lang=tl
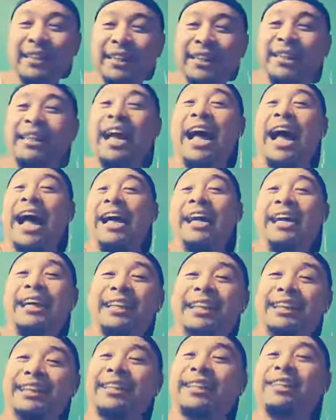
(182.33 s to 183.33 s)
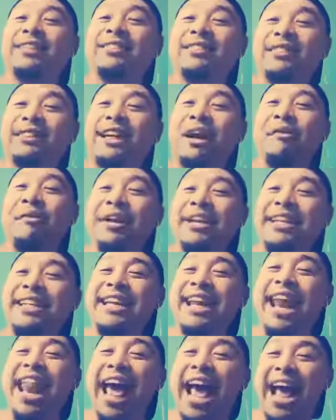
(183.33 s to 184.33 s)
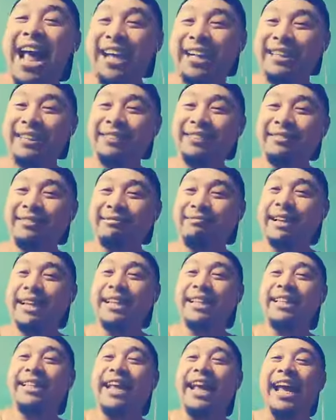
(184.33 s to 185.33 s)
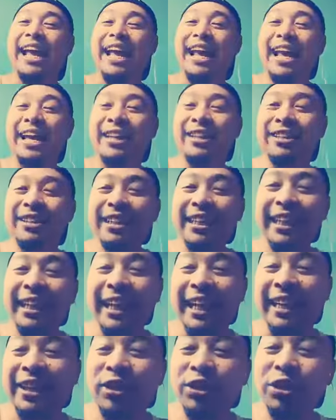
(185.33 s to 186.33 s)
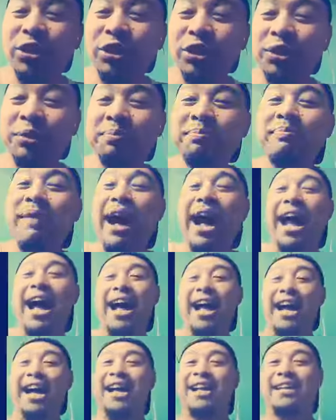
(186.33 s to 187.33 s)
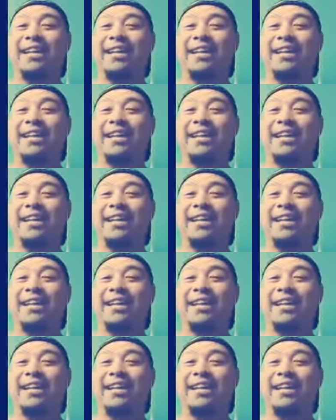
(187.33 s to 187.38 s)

Kahit nung gawin nila Tantera ko'y tutupa